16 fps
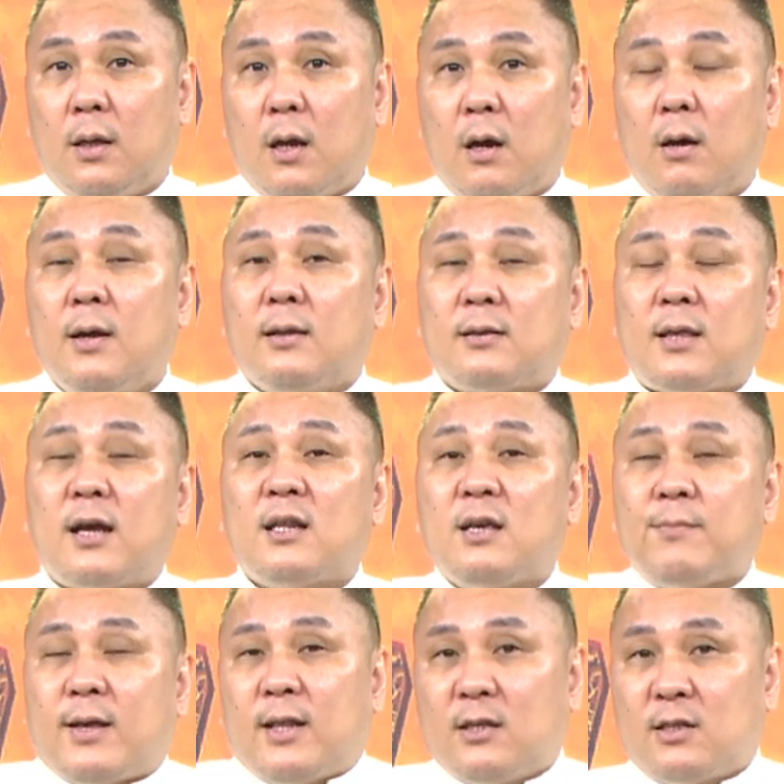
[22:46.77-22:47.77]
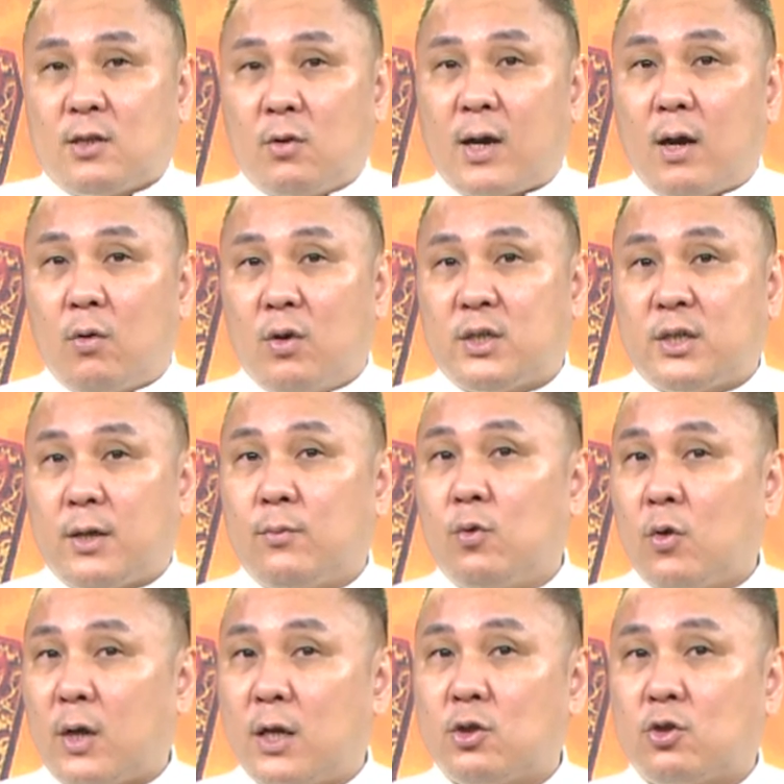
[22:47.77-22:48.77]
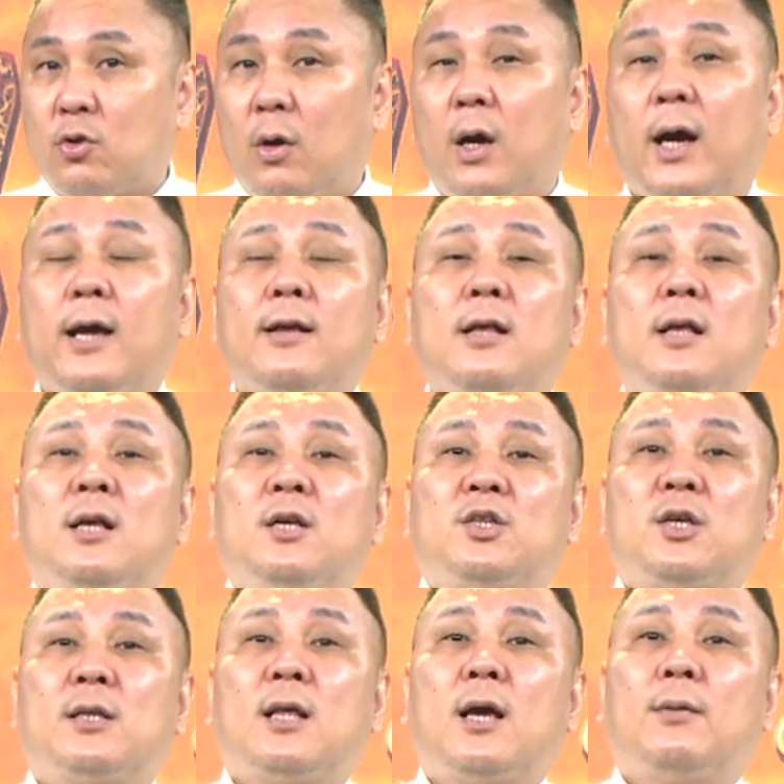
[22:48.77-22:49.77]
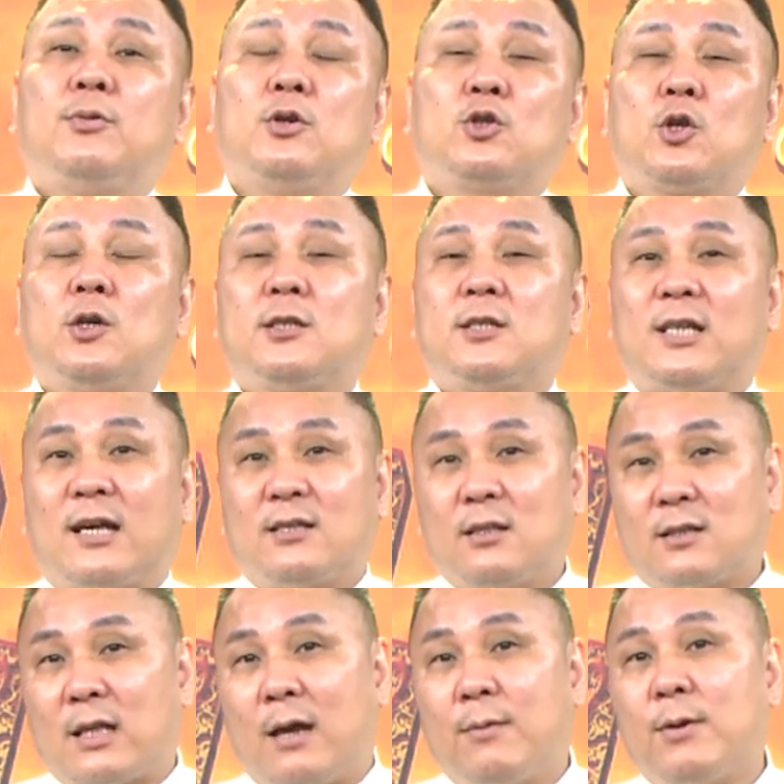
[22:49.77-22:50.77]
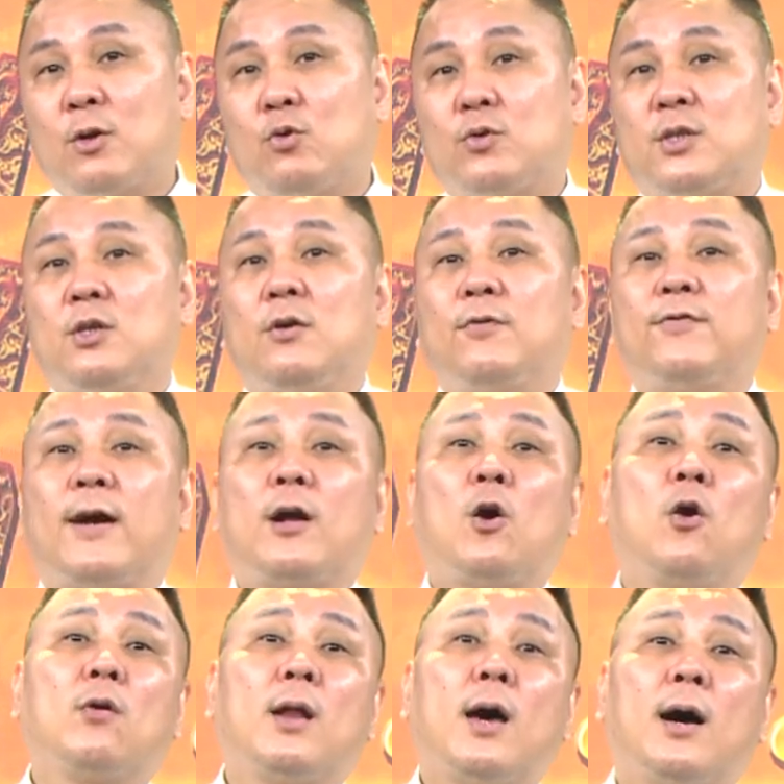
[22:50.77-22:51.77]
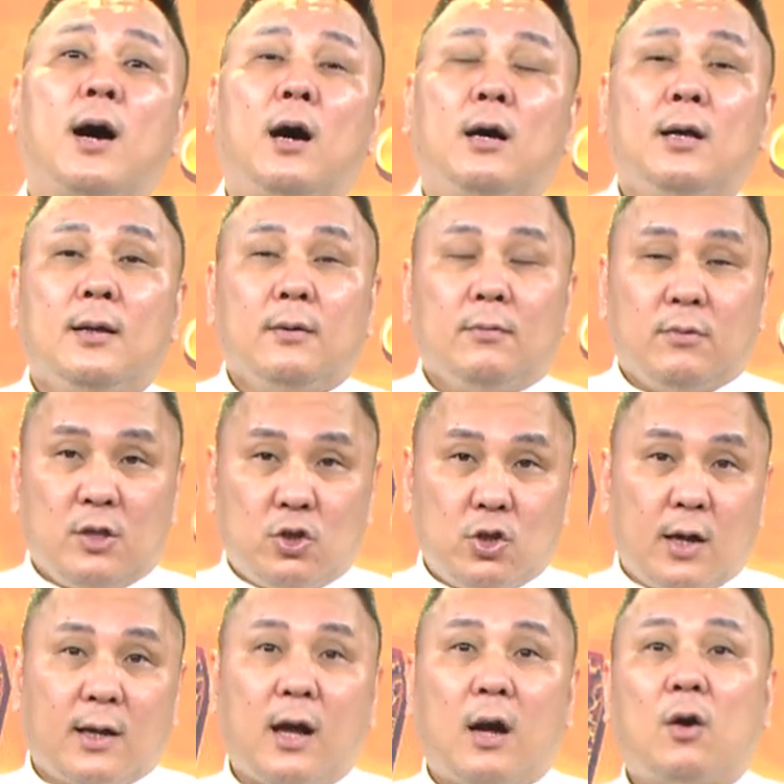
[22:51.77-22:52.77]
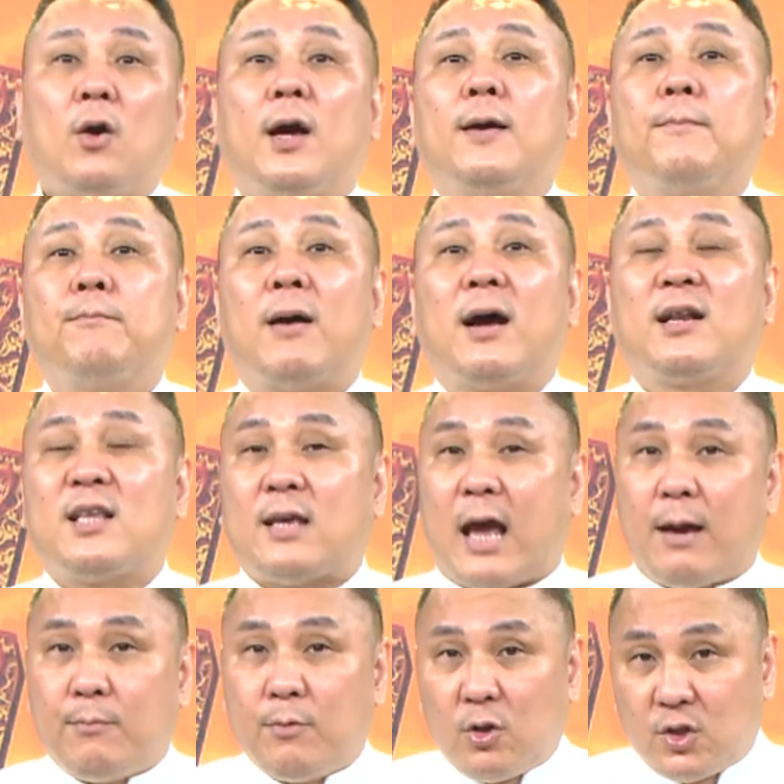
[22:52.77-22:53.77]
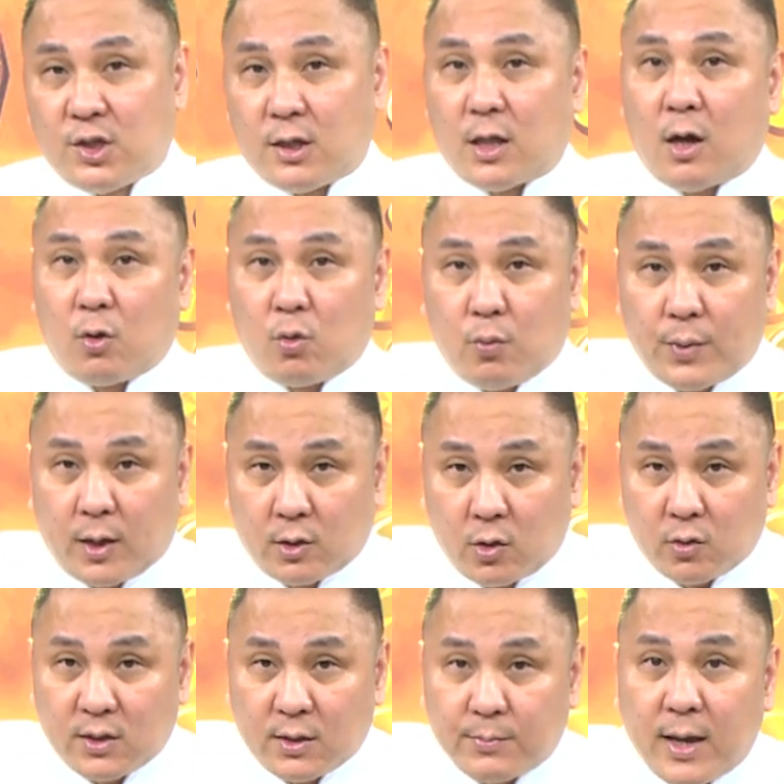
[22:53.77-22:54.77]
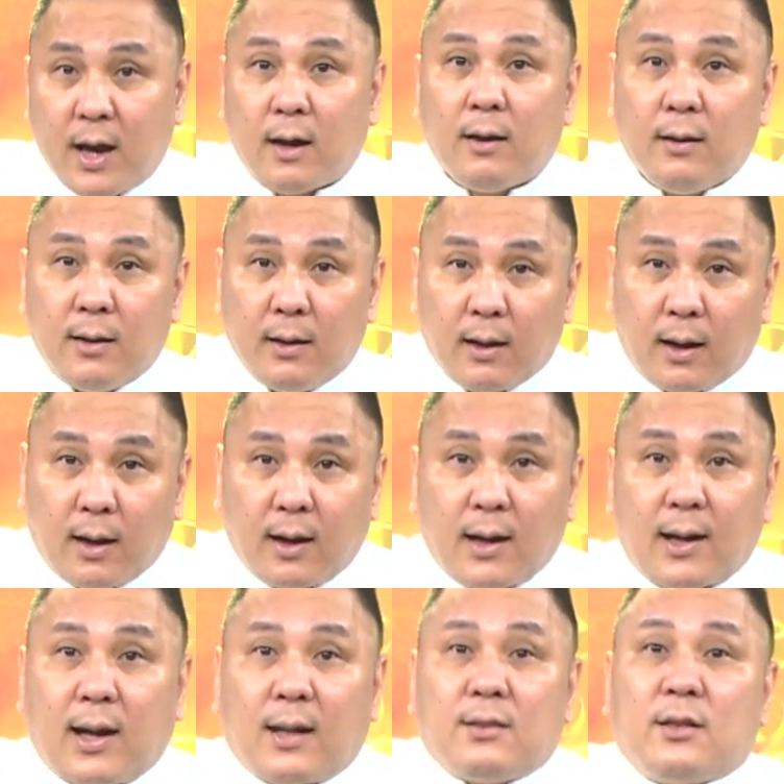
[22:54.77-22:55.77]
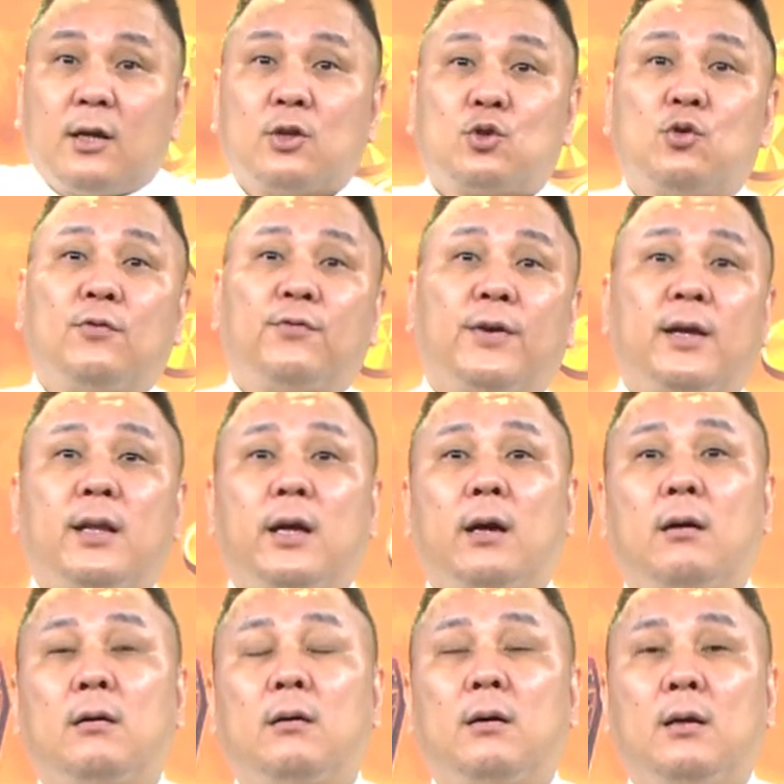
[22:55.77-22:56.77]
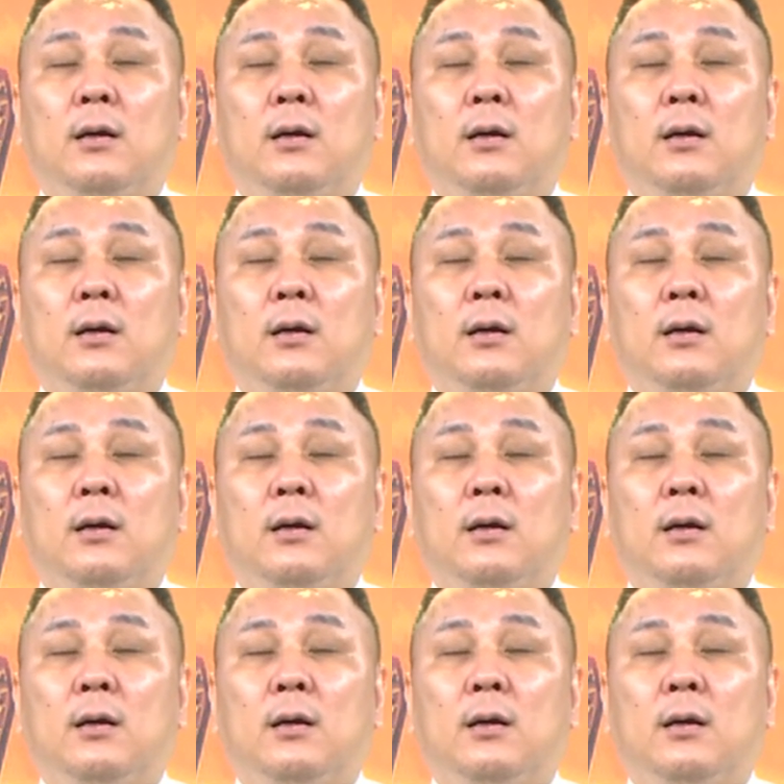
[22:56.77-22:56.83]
哦，当你每天收看我的节目，我跟你说，哎，现在比如说假设台北股市又翻空了啊，你就要赶快把你还没有解套股票都怎么样，干掉做肥料。